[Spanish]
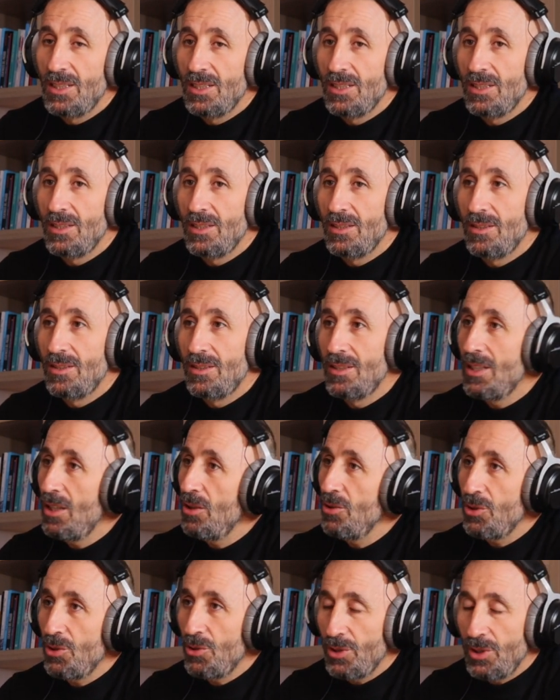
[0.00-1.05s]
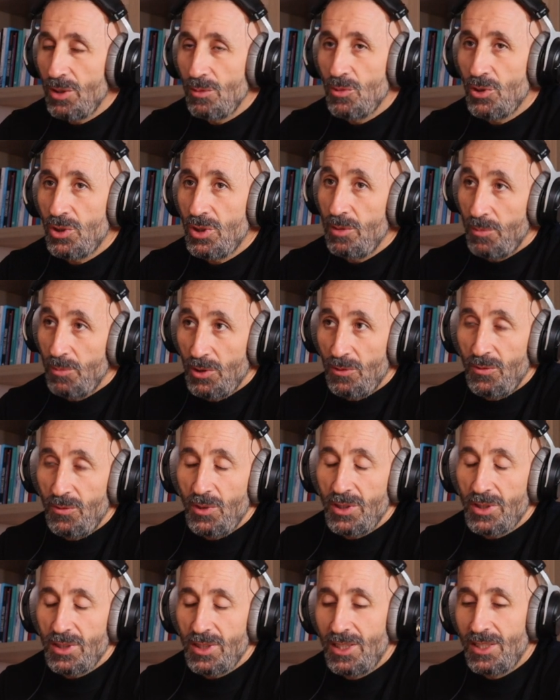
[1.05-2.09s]
otro ritmo. A otro ritmo, sí, pero
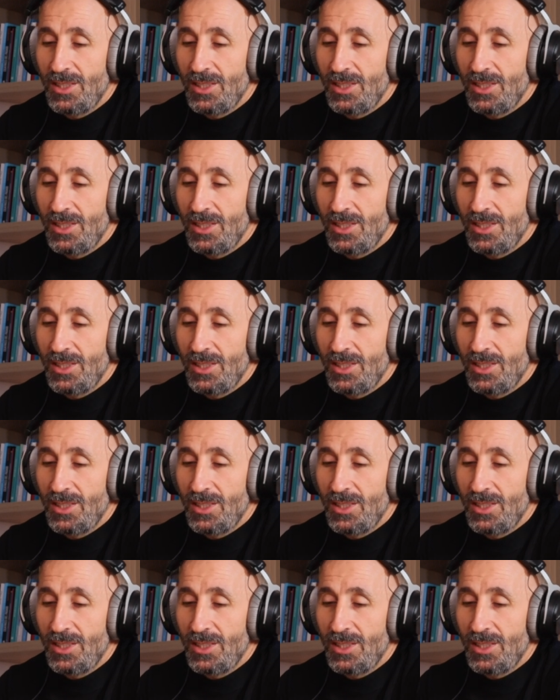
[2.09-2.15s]
fuerte.